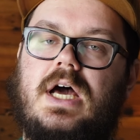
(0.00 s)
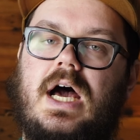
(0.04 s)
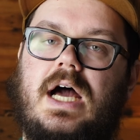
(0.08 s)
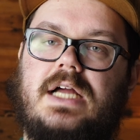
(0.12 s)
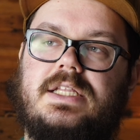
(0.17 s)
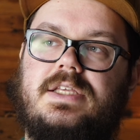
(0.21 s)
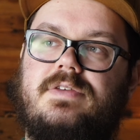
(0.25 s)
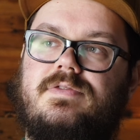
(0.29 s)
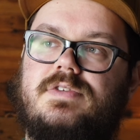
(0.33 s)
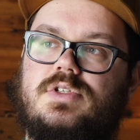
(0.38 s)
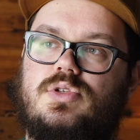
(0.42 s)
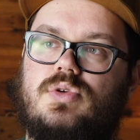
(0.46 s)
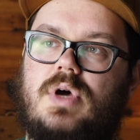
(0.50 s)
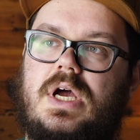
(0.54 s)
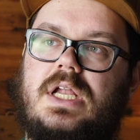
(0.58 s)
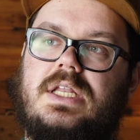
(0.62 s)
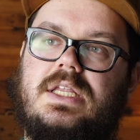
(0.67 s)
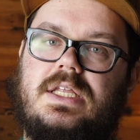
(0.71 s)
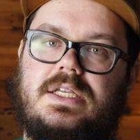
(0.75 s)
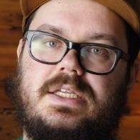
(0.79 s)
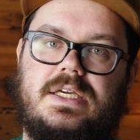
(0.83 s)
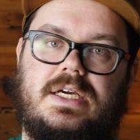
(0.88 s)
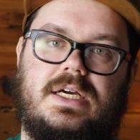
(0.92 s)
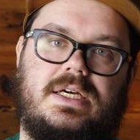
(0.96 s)
они
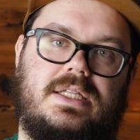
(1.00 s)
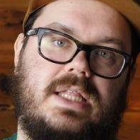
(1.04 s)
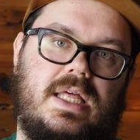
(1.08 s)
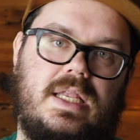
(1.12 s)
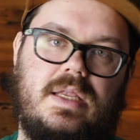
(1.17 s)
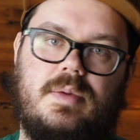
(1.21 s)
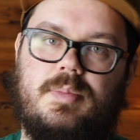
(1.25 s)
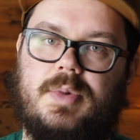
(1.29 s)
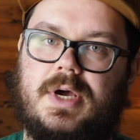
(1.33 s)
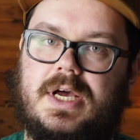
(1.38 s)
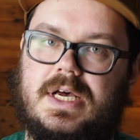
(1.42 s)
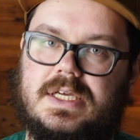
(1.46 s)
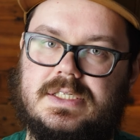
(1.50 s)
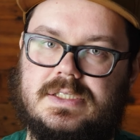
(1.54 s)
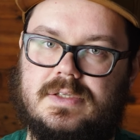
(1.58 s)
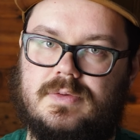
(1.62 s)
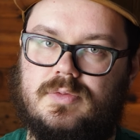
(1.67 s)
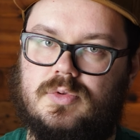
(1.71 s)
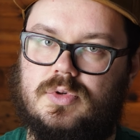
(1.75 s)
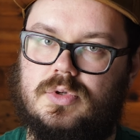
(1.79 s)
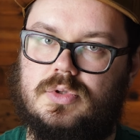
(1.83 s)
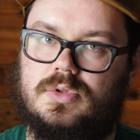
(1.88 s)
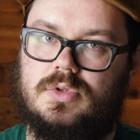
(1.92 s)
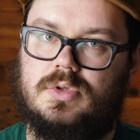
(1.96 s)
визуально никогда не
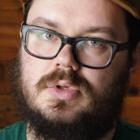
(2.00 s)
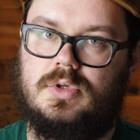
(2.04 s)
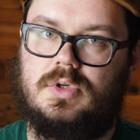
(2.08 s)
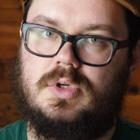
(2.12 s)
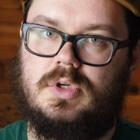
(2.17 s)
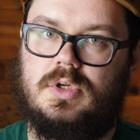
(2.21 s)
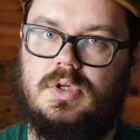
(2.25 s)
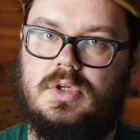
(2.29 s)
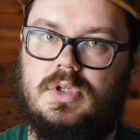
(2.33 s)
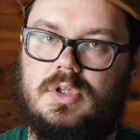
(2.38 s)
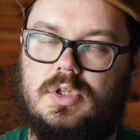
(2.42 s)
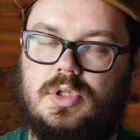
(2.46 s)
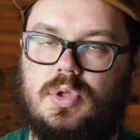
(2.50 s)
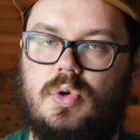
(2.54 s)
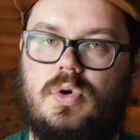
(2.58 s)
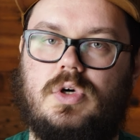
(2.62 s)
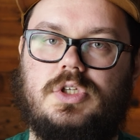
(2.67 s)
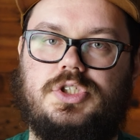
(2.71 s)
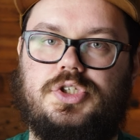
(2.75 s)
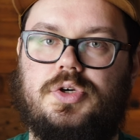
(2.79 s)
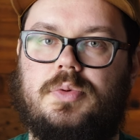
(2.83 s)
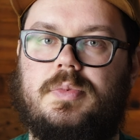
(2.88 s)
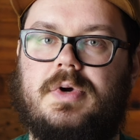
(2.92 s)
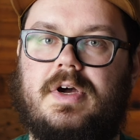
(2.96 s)
показывают то,
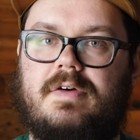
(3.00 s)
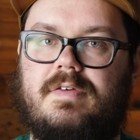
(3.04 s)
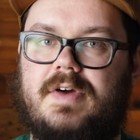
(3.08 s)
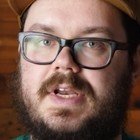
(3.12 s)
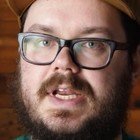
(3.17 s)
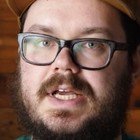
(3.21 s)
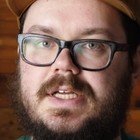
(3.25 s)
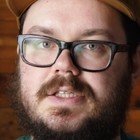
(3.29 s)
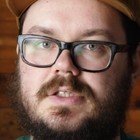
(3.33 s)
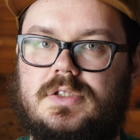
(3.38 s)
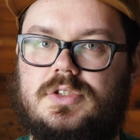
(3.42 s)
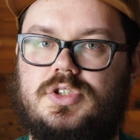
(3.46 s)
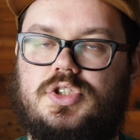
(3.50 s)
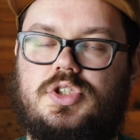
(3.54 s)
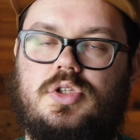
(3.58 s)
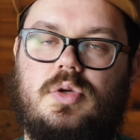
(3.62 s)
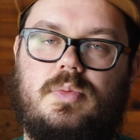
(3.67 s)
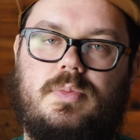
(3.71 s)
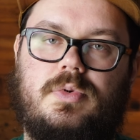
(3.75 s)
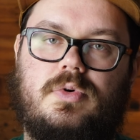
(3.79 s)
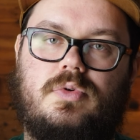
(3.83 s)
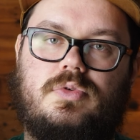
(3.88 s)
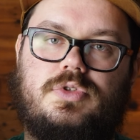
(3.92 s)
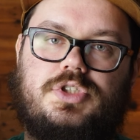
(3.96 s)
о чем говорят,
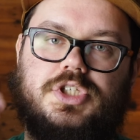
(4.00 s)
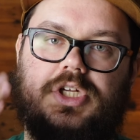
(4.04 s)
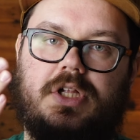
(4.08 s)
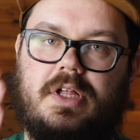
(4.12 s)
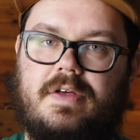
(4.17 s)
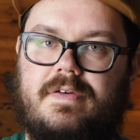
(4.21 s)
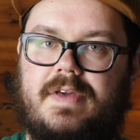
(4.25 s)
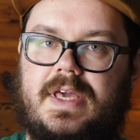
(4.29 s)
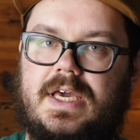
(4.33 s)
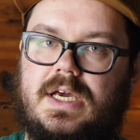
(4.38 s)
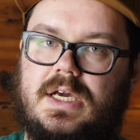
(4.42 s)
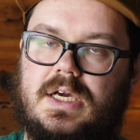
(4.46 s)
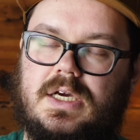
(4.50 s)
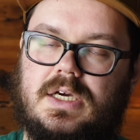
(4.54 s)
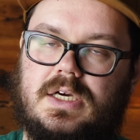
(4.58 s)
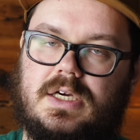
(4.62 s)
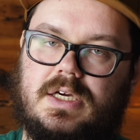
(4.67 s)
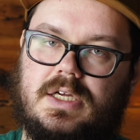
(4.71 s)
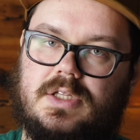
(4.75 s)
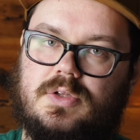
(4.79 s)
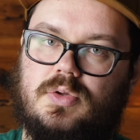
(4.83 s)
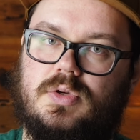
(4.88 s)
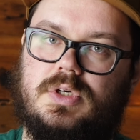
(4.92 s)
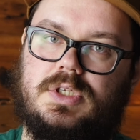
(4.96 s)
чтобы у человека,
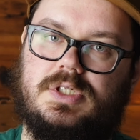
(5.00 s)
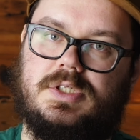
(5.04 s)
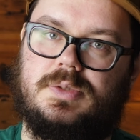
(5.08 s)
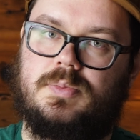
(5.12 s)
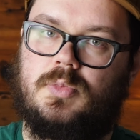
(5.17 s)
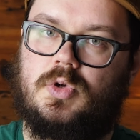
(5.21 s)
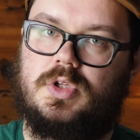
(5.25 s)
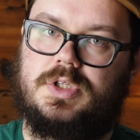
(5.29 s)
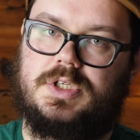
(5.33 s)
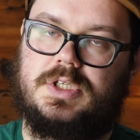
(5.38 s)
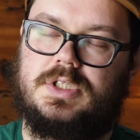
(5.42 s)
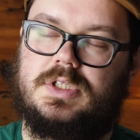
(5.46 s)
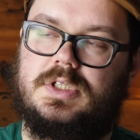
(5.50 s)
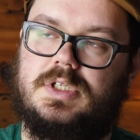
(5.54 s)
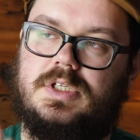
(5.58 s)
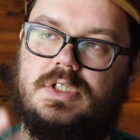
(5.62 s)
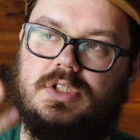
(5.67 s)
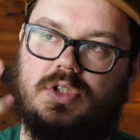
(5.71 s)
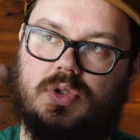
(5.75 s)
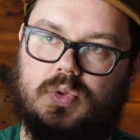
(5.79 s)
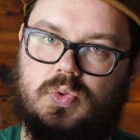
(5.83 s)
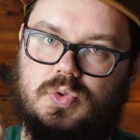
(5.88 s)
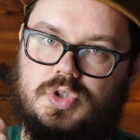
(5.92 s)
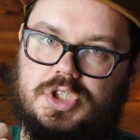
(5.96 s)
который смотрит и
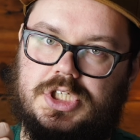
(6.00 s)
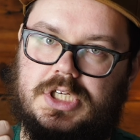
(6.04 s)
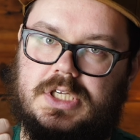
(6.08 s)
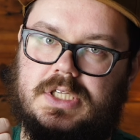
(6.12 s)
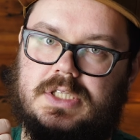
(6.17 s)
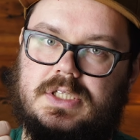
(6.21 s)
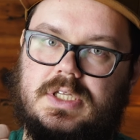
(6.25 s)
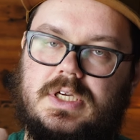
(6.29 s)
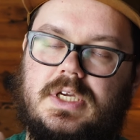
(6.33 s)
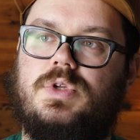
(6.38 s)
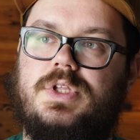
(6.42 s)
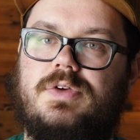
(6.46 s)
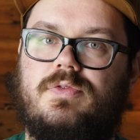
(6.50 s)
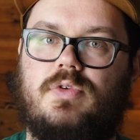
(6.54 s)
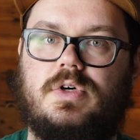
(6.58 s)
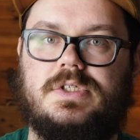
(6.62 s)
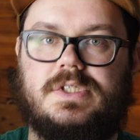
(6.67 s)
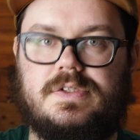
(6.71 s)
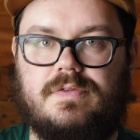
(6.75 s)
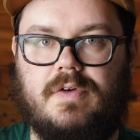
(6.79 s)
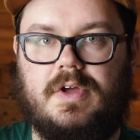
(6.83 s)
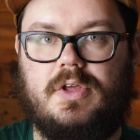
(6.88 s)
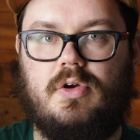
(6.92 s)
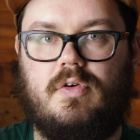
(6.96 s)
слушает, у него
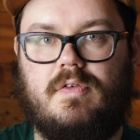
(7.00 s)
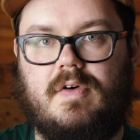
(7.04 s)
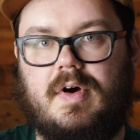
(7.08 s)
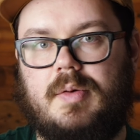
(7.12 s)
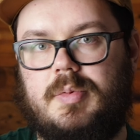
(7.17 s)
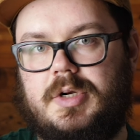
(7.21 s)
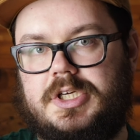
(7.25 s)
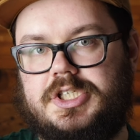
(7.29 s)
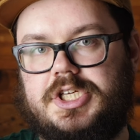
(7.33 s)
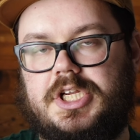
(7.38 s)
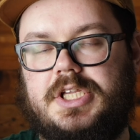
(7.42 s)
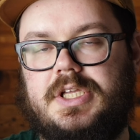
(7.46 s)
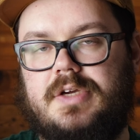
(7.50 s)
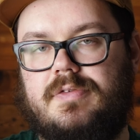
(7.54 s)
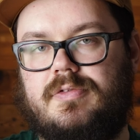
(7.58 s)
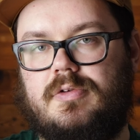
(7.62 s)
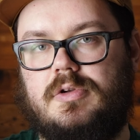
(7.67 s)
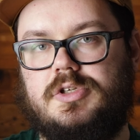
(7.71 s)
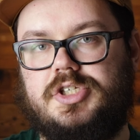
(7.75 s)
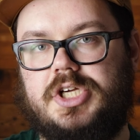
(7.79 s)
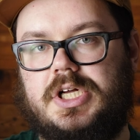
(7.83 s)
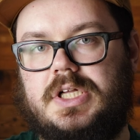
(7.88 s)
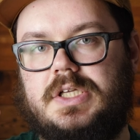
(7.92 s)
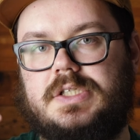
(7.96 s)
свое воображение
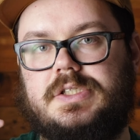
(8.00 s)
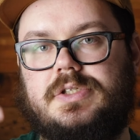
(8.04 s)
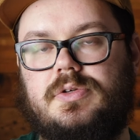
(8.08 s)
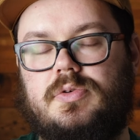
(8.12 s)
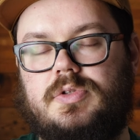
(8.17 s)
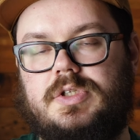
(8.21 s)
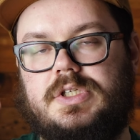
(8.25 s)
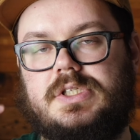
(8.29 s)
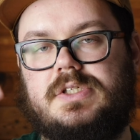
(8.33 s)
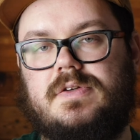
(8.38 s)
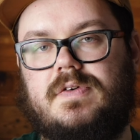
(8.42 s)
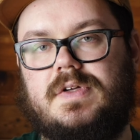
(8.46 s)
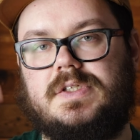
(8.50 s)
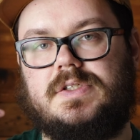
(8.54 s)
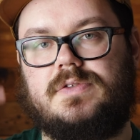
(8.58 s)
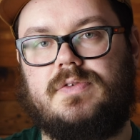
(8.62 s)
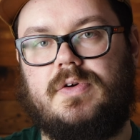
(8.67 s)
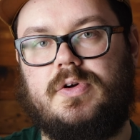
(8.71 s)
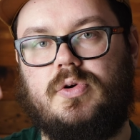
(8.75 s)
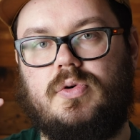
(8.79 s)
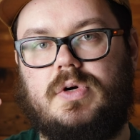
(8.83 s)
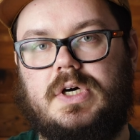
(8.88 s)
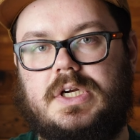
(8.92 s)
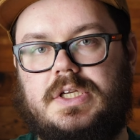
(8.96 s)
включалось, и он рисовал
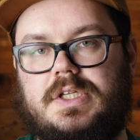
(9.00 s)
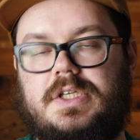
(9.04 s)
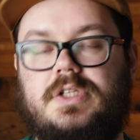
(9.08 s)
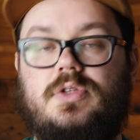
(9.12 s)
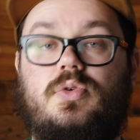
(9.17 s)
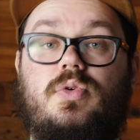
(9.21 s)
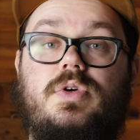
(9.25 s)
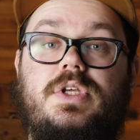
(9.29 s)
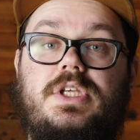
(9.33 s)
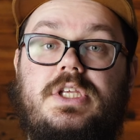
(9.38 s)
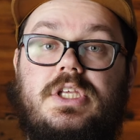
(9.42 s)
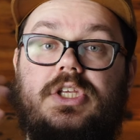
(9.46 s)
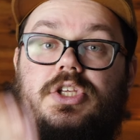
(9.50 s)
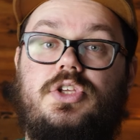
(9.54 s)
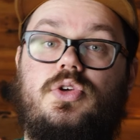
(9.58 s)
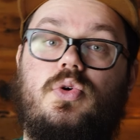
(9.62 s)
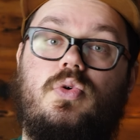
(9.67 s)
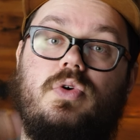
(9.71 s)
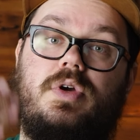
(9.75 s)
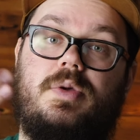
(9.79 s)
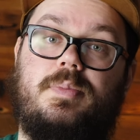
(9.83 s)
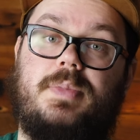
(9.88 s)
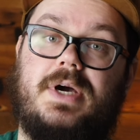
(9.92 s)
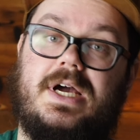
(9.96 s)
свою картинку и
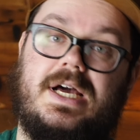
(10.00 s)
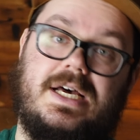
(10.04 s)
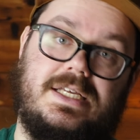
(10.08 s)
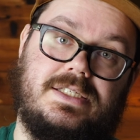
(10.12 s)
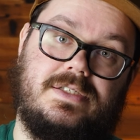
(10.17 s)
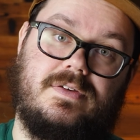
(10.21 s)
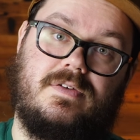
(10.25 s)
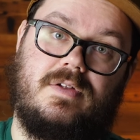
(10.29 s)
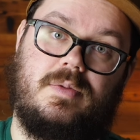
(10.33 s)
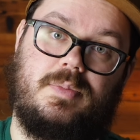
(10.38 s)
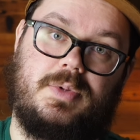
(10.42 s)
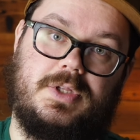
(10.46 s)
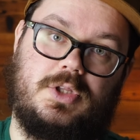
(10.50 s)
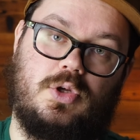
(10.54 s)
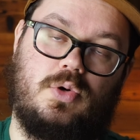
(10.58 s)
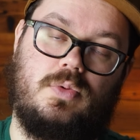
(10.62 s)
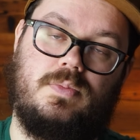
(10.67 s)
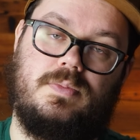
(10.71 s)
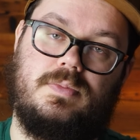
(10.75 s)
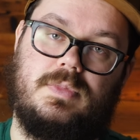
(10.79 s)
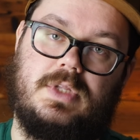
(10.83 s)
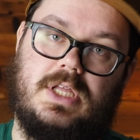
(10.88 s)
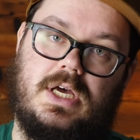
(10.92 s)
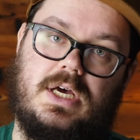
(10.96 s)
ее и показывал
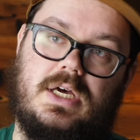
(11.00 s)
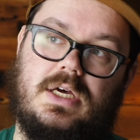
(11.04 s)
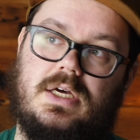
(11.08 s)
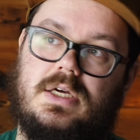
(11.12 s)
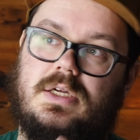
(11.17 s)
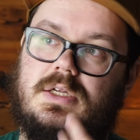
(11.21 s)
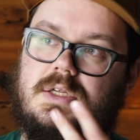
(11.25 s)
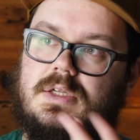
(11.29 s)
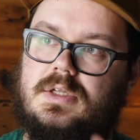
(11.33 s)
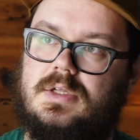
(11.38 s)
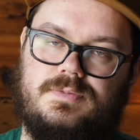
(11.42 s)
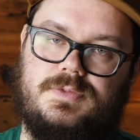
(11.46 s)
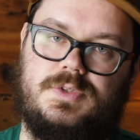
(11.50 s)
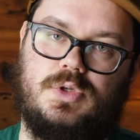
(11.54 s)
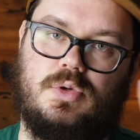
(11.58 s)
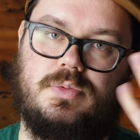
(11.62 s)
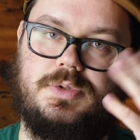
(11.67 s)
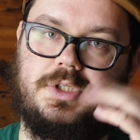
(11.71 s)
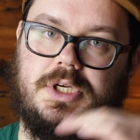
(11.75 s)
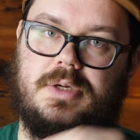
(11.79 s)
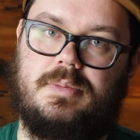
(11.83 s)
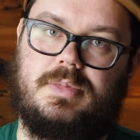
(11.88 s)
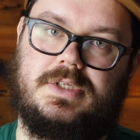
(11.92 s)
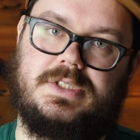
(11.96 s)
потом на
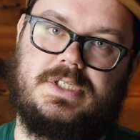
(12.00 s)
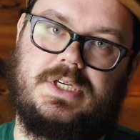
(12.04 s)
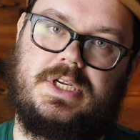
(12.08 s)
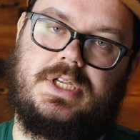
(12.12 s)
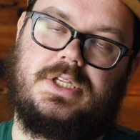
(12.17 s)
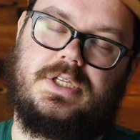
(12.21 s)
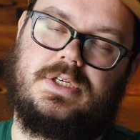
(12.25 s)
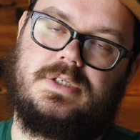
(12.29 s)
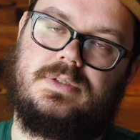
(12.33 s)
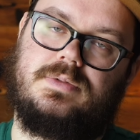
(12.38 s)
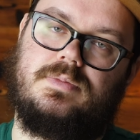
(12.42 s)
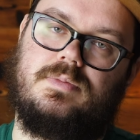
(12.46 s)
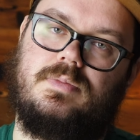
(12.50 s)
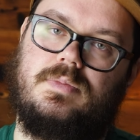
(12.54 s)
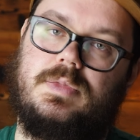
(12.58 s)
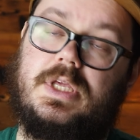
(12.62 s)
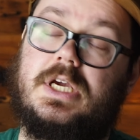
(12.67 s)
всеобщее обозрение.